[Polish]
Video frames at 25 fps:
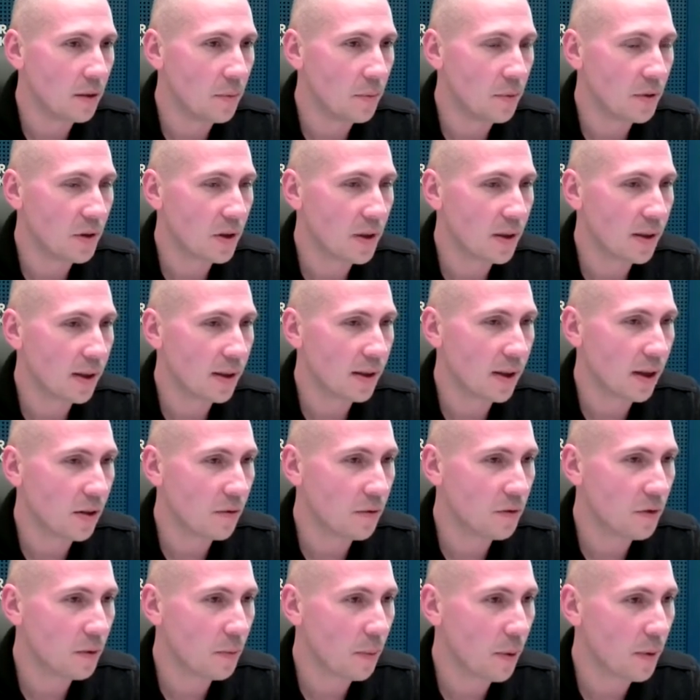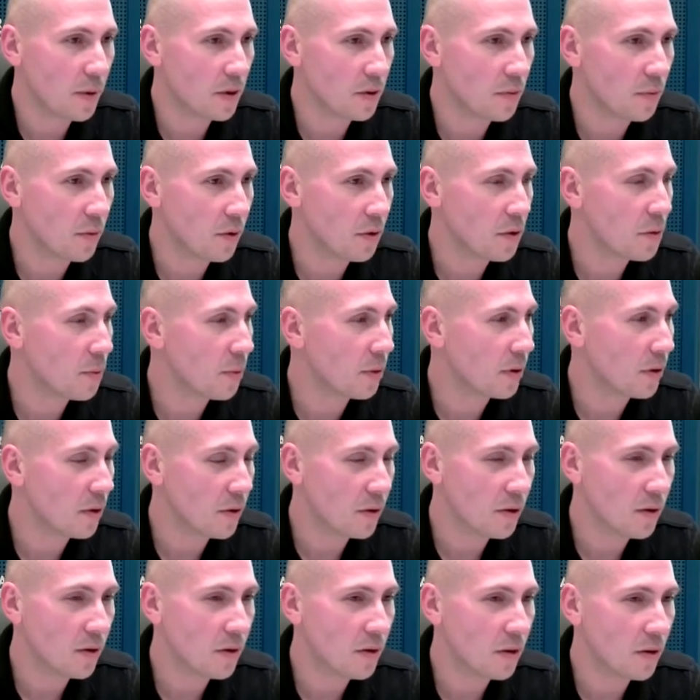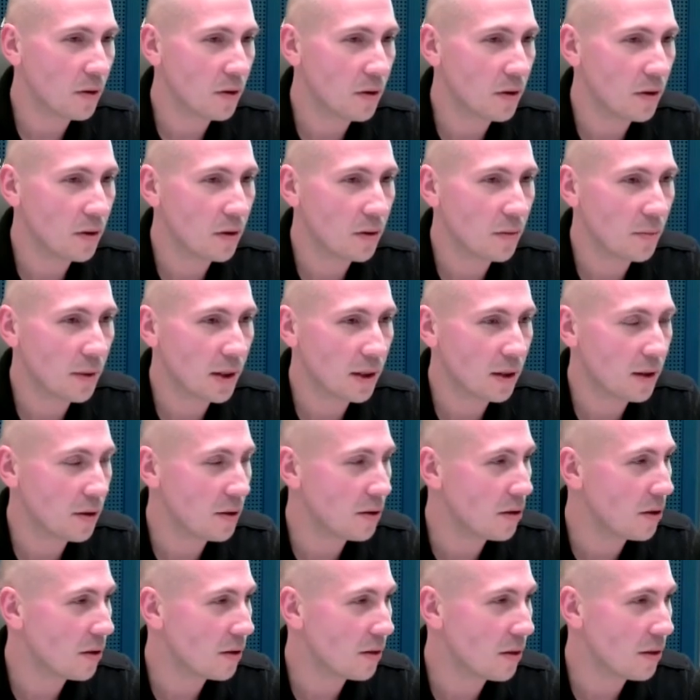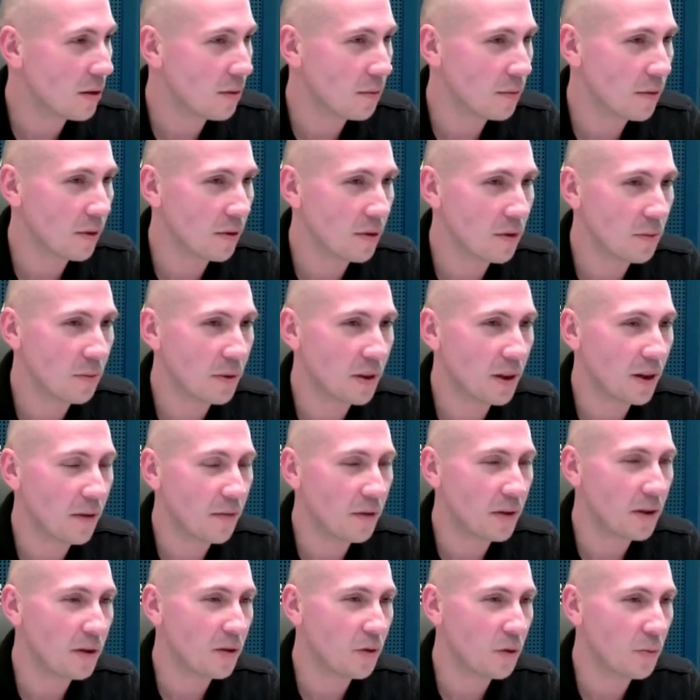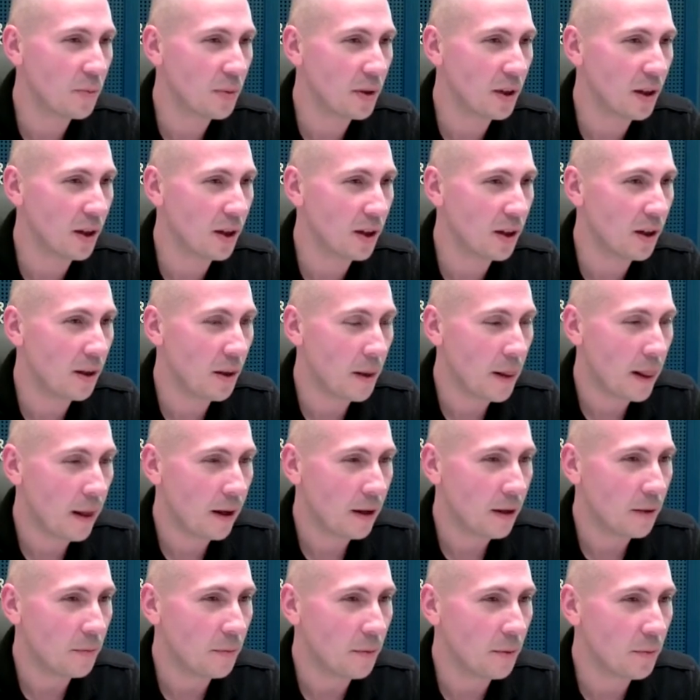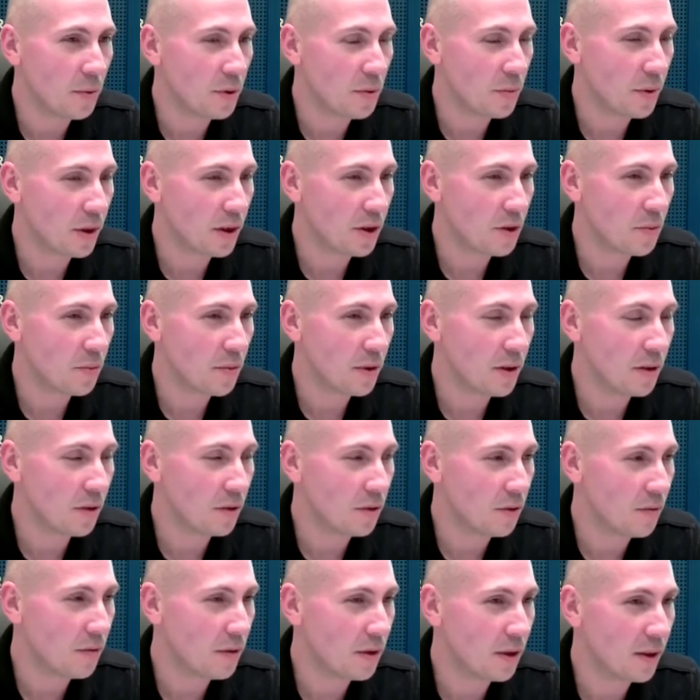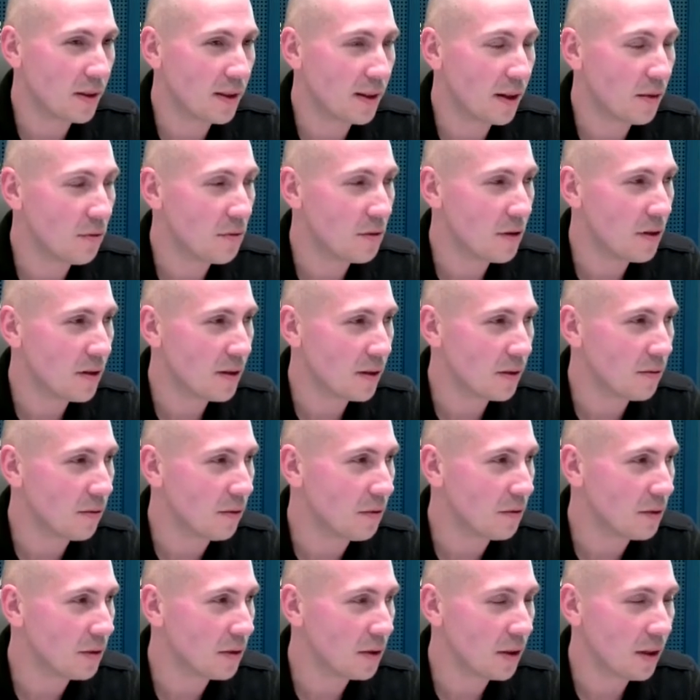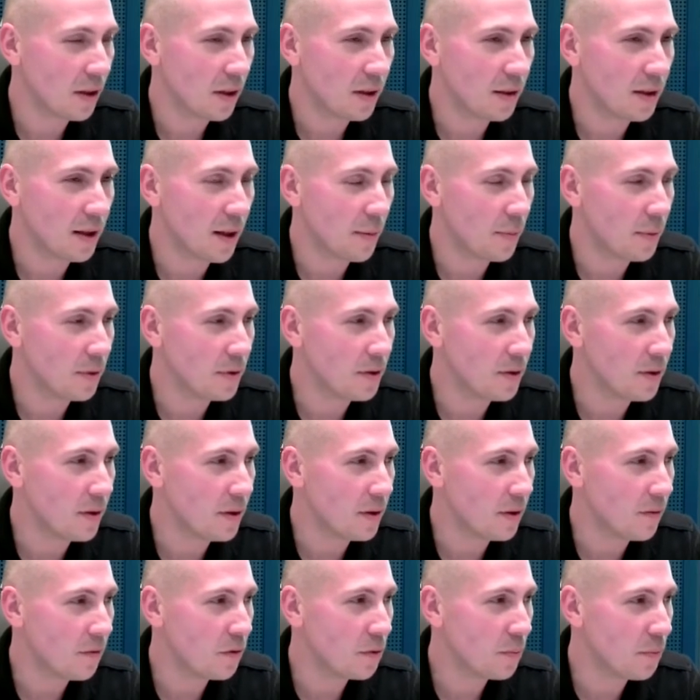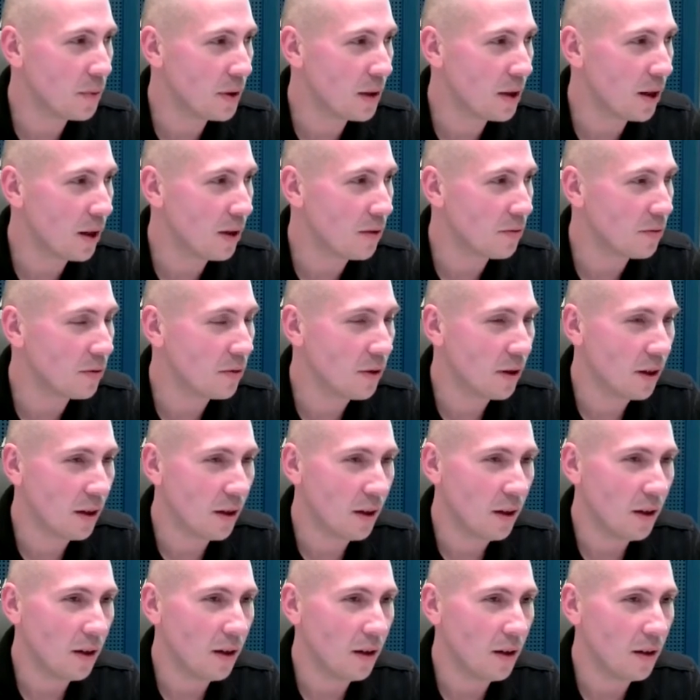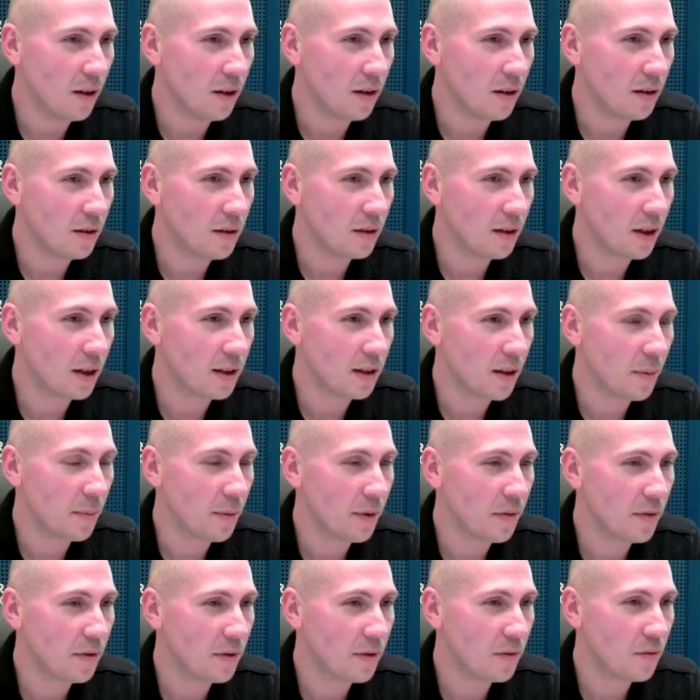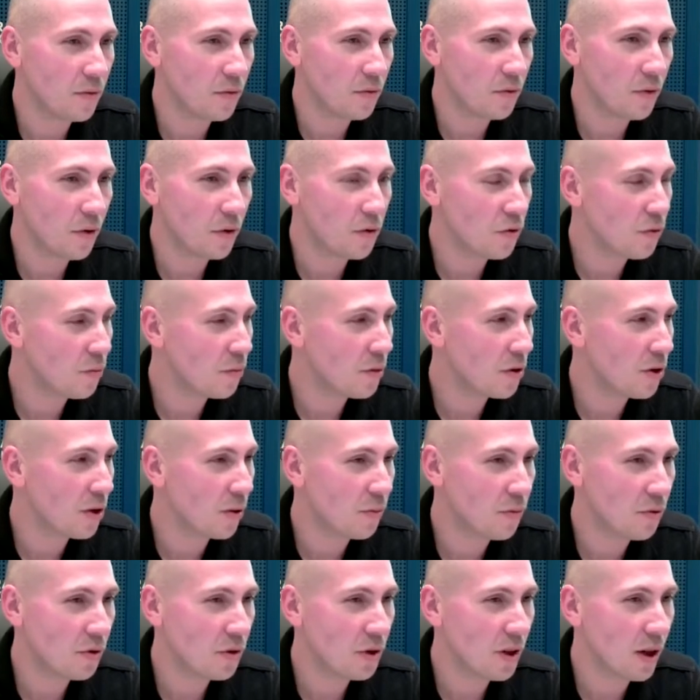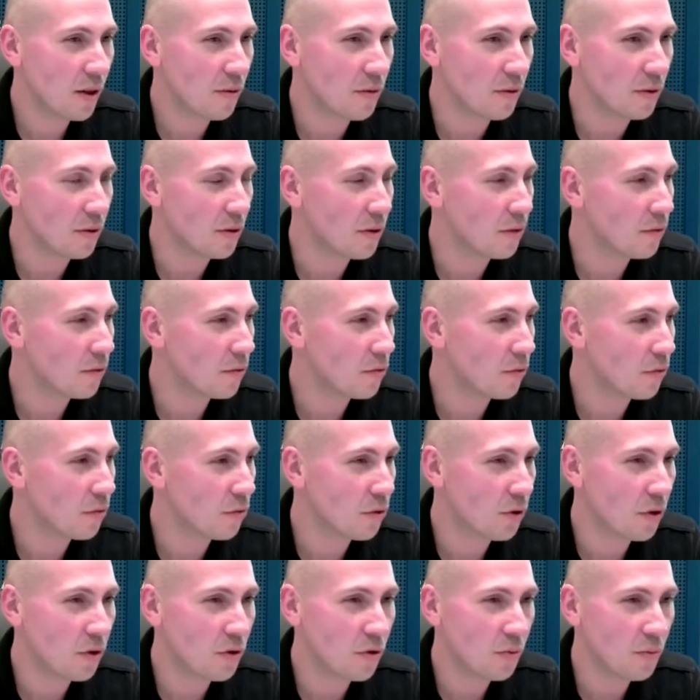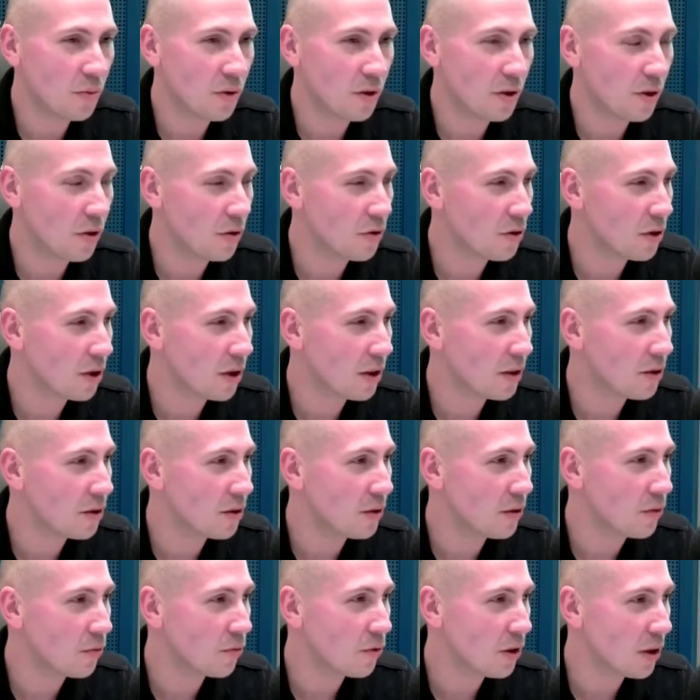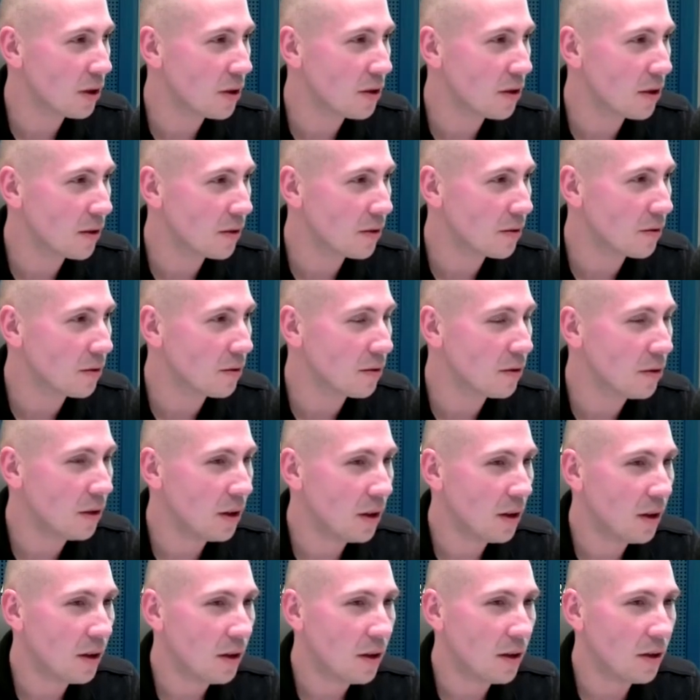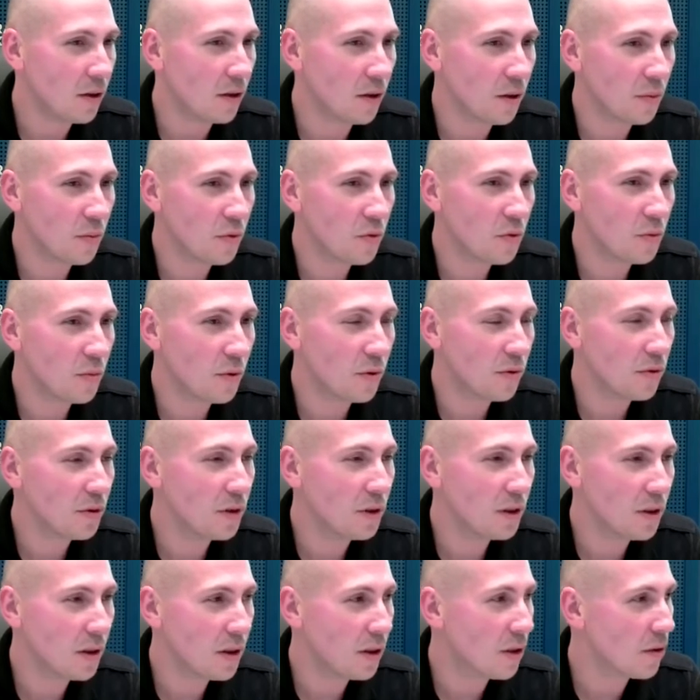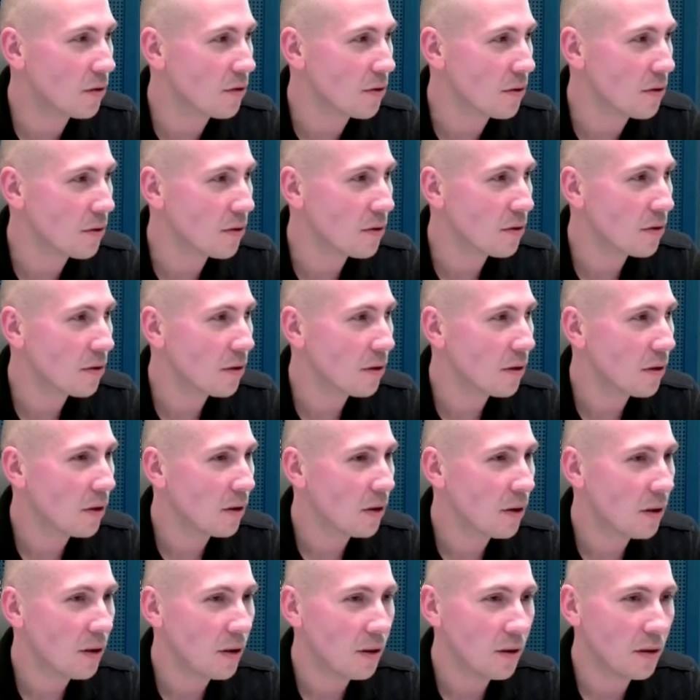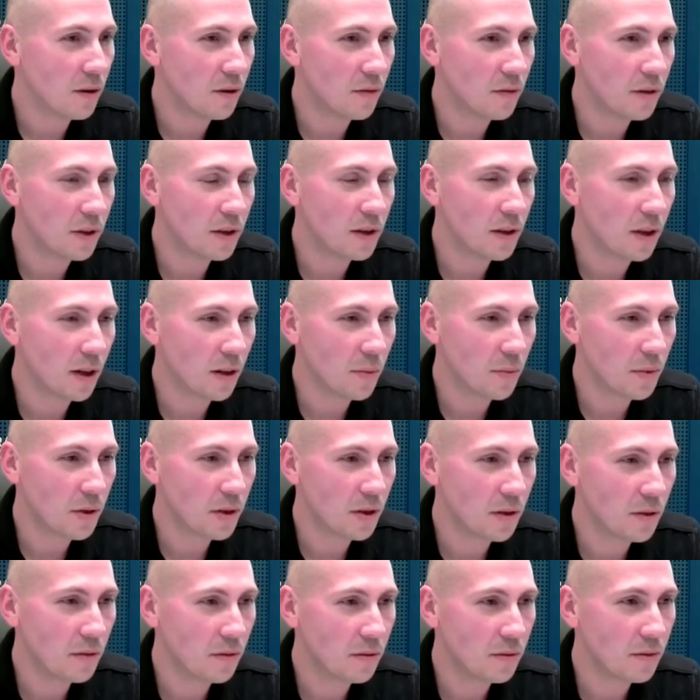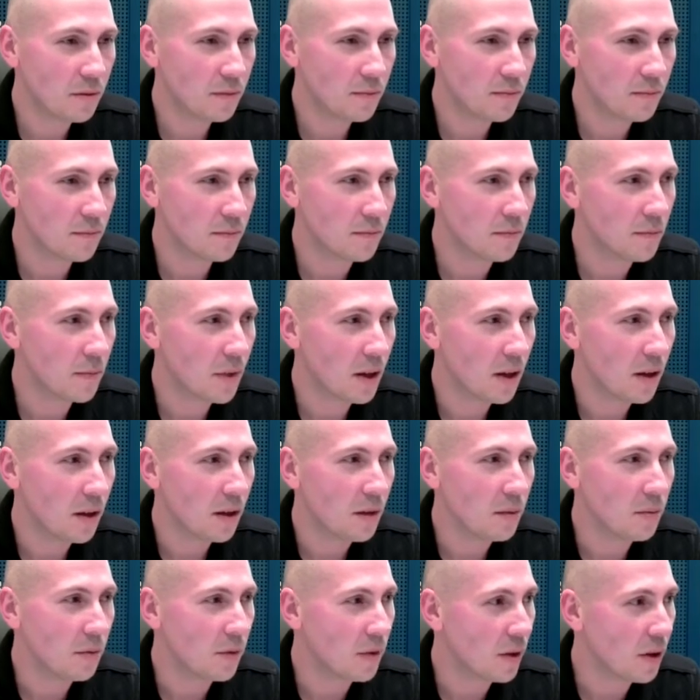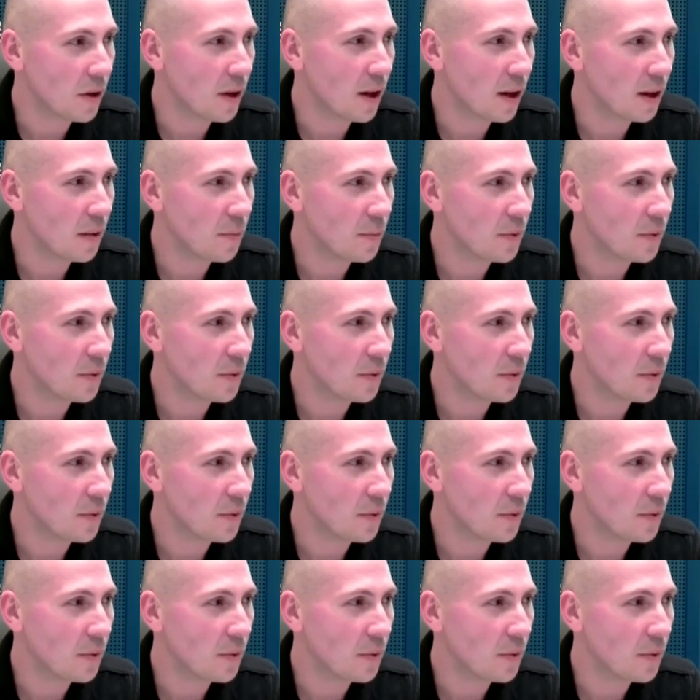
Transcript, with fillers: no i później zastanów się poważnie, mogłeś potrącić e, matkę z dzieckiem, oni by trafili do szpitala, my byśmy też mieli oczywiście cały dzień z głowy na policji, w szpitalu a, i tak naprawdę uszkodziłbyś komuś ciało, no, uszkodziłbyś rączkę czy nóżkę dziecku i ono by już mogło nigdy nie chodzić. Mhm. I oni wtedy tak myślą, hmm, mówię,